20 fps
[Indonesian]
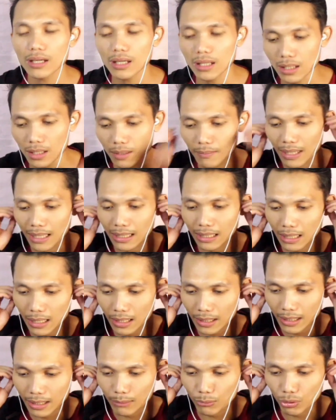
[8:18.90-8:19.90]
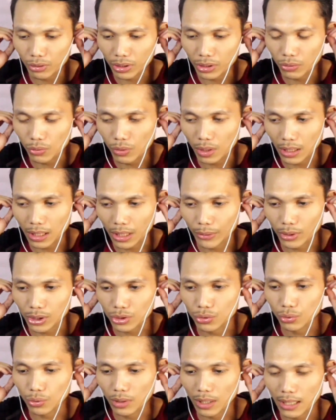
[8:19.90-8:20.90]
atau yang uh, mana yang mungkin gue
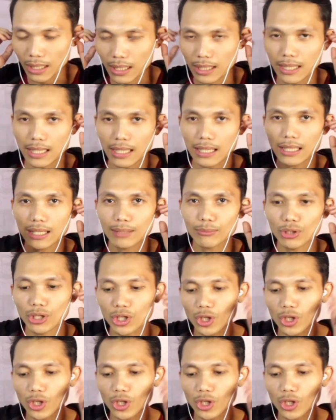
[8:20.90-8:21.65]
kelewat juga